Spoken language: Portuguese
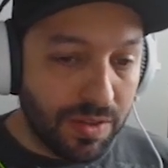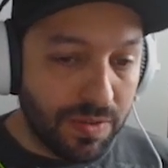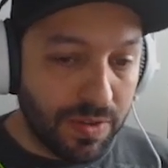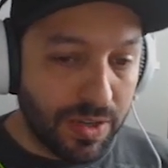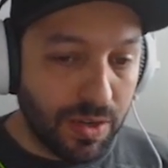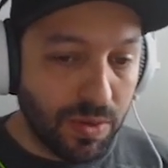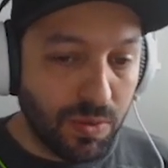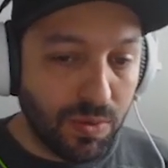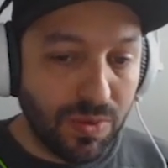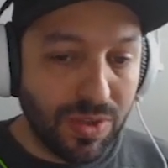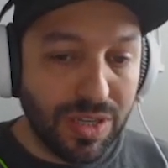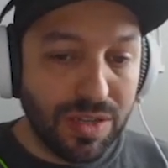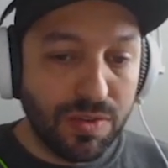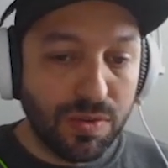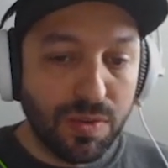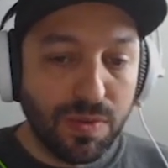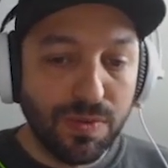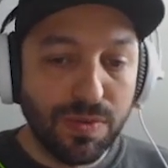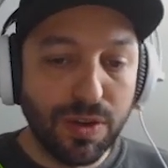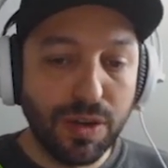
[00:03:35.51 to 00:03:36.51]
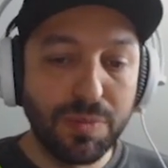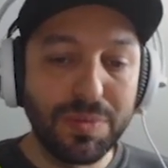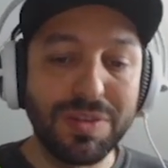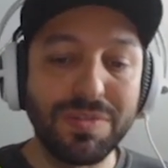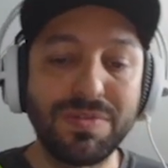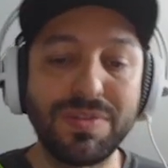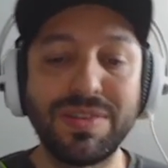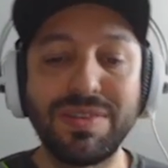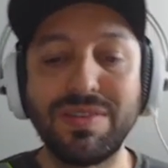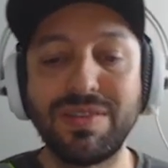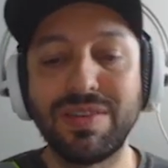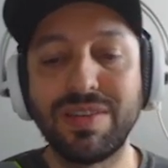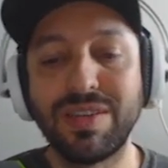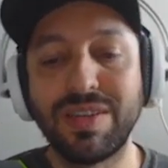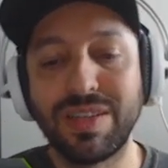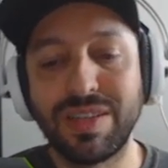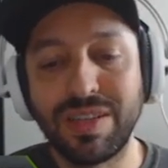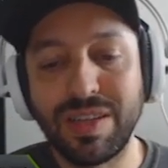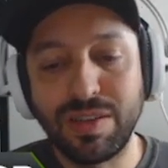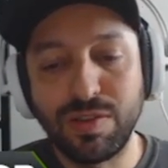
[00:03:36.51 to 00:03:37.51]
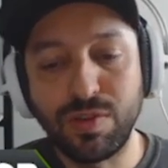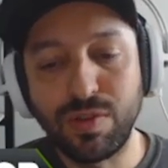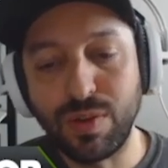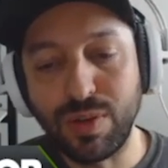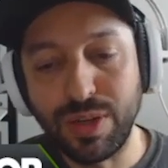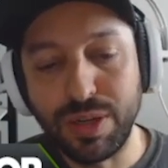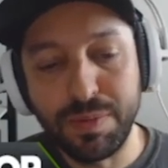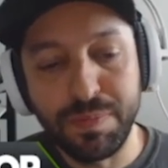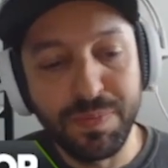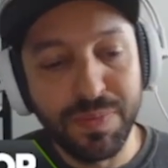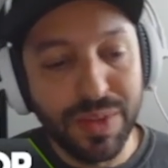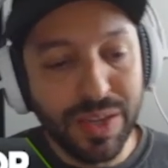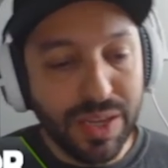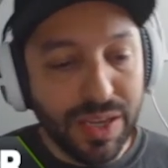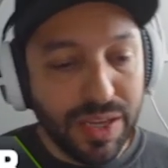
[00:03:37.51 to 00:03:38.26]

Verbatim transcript: Deverá algum deles conforme avança na história.